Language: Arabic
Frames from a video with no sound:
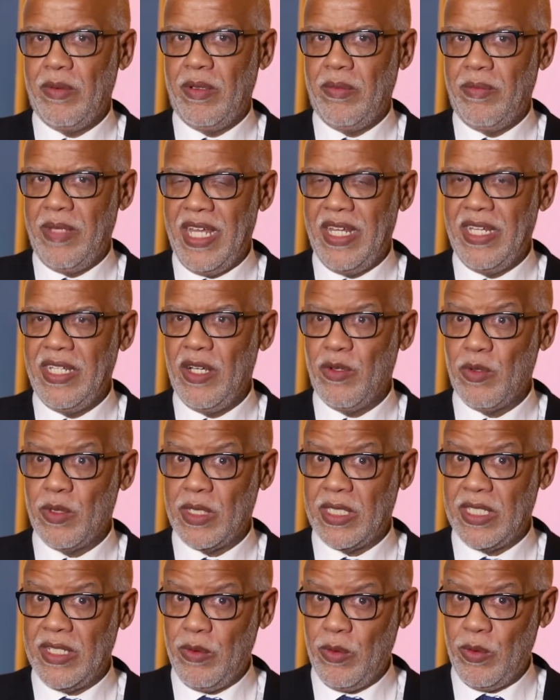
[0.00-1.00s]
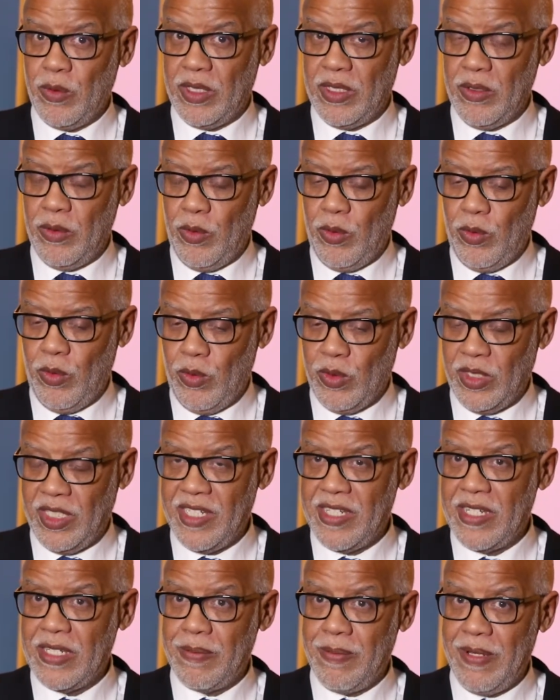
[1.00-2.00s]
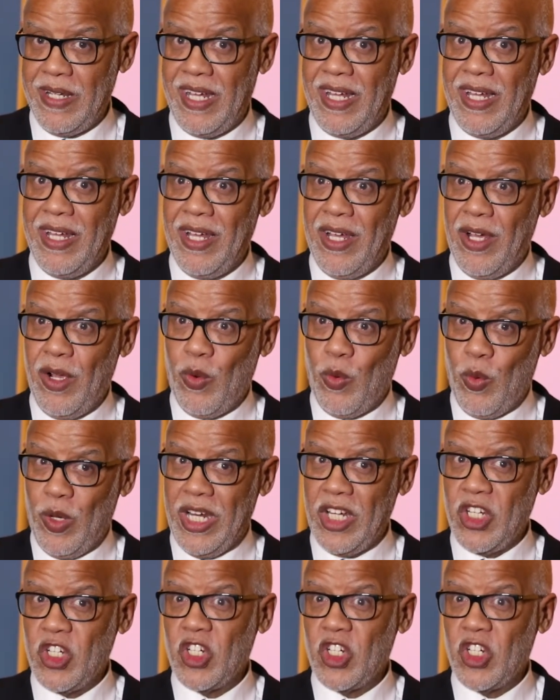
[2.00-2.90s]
المهنيه والتحسيس بها ولا